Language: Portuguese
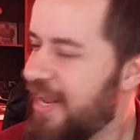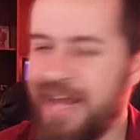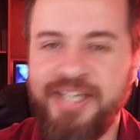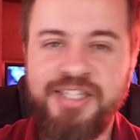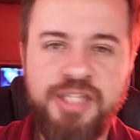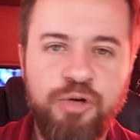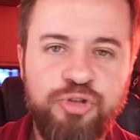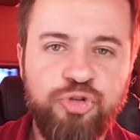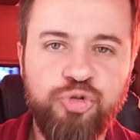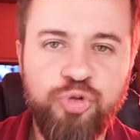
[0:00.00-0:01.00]
É aí então
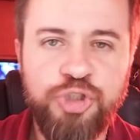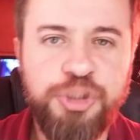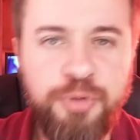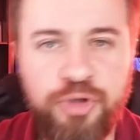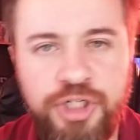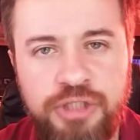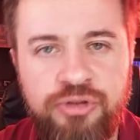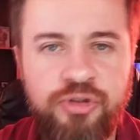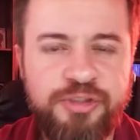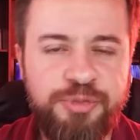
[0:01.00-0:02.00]
que surge, meu querido,
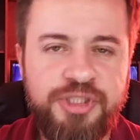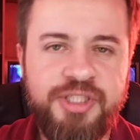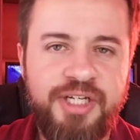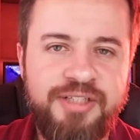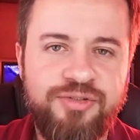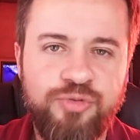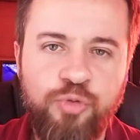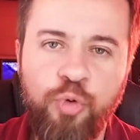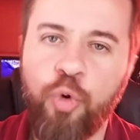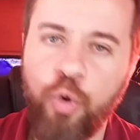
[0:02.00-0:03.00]
em 2003,
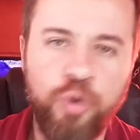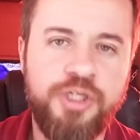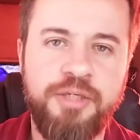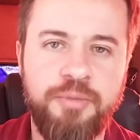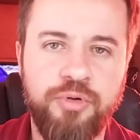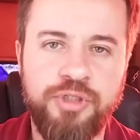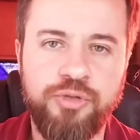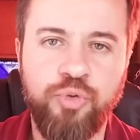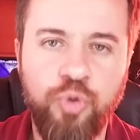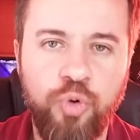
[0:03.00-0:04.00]
o Hulk, meu
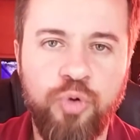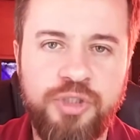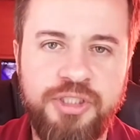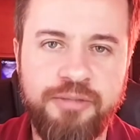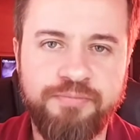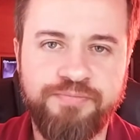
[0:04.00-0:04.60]
querido, o Hulk,